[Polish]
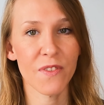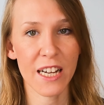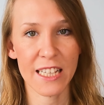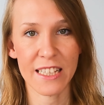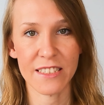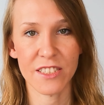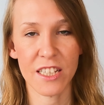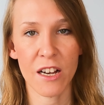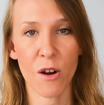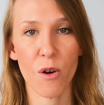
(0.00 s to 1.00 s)
w
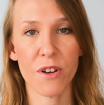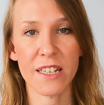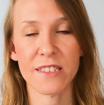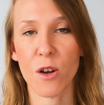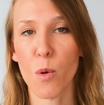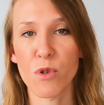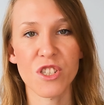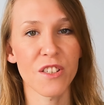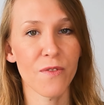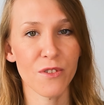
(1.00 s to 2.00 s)
Kanadzie oraz o
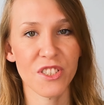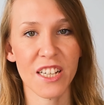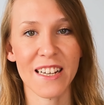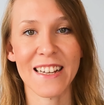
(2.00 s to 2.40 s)
możliwościach